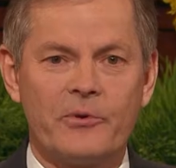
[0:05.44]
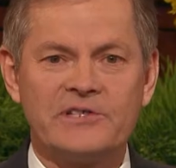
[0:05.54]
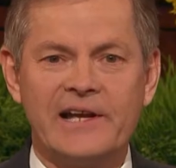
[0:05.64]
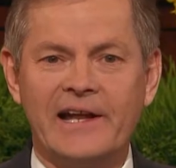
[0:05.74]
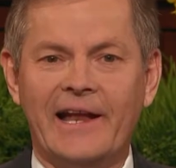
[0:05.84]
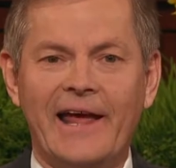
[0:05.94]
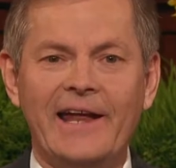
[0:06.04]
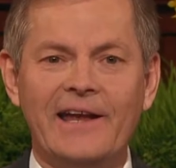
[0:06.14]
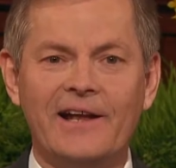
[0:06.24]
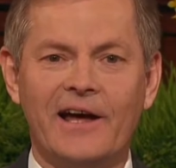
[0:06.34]
奥运
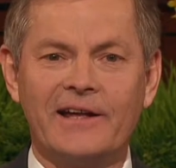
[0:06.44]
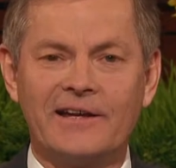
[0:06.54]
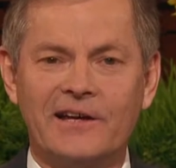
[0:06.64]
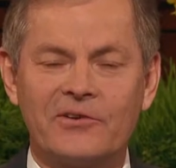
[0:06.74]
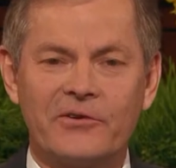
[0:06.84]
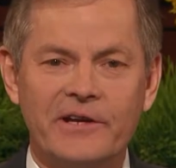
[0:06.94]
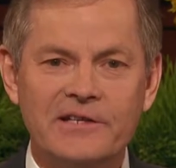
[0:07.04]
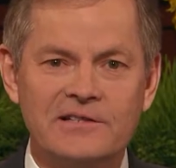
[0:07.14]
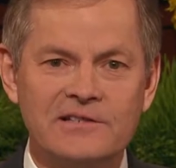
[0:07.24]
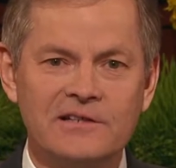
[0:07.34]
受到全球的
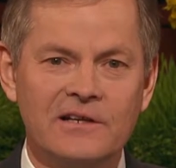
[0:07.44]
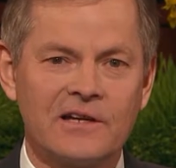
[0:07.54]
瞩目，